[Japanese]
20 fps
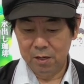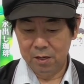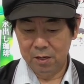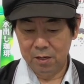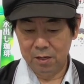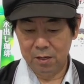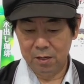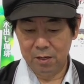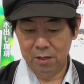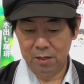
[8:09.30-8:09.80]

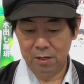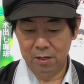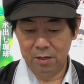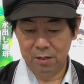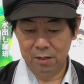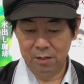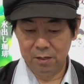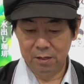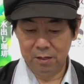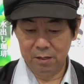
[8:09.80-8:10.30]

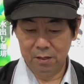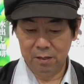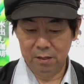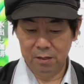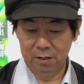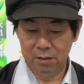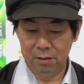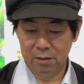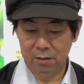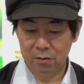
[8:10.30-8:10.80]

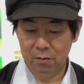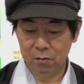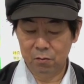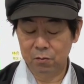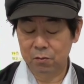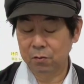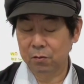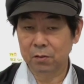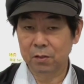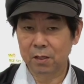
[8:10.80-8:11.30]
えー、お
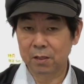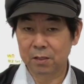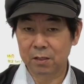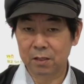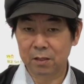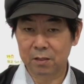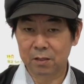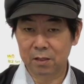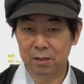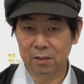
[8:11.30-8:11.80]
湯の差し
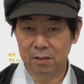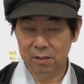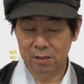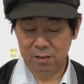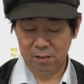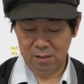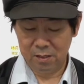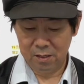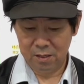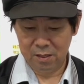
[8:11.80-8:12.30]
方
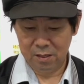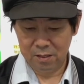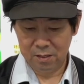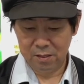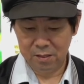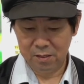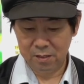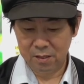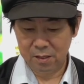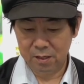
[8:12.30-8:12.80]
に、え
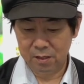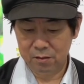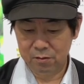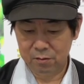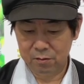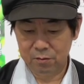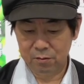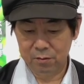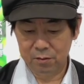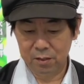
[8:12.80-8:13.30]
切り替える
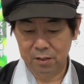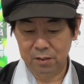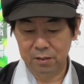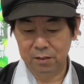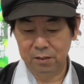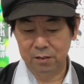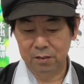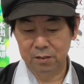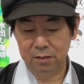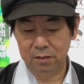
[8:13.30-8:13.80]
という感
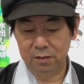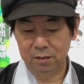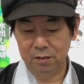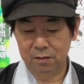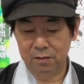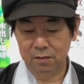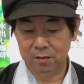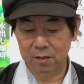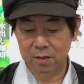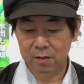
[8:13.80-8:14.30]
じで
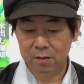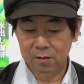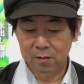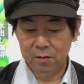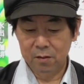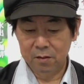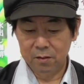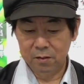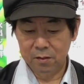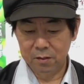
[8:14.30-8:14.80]
すね
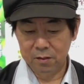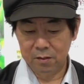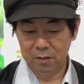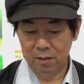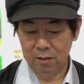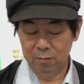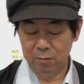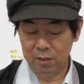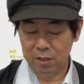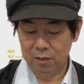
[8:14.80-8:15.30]
です
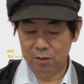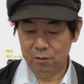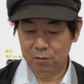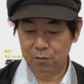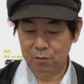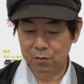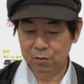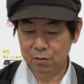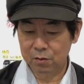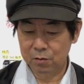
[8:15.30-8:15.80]
からまあ
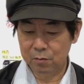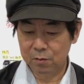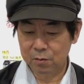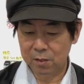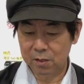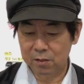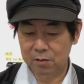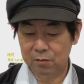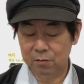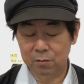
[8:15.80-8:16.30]
そういう意味
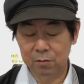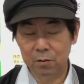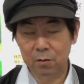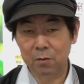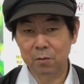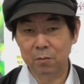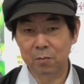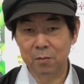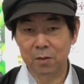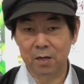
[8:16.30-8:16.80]
合いで言う
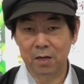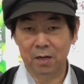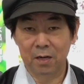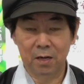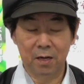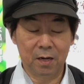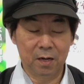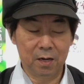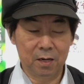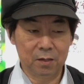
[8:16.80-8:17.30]
と
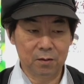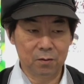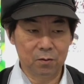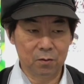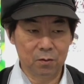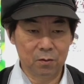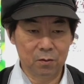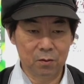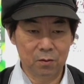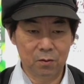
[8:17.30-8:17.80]
まああ
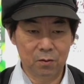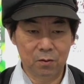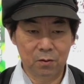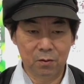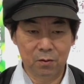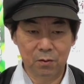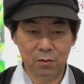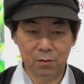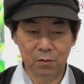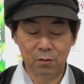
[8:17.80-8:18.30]

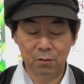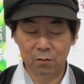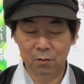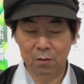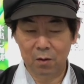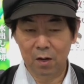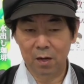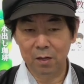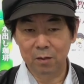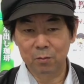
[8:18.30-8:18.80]
のちょっと
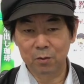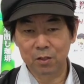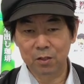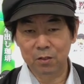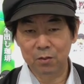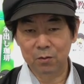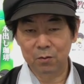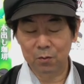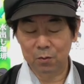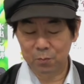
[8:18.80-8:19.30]

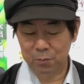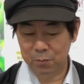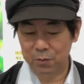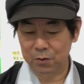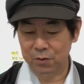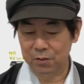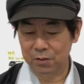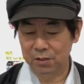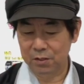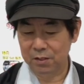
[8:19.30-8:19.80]
ハイブリッドっ
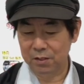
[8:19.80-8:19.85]
ぽい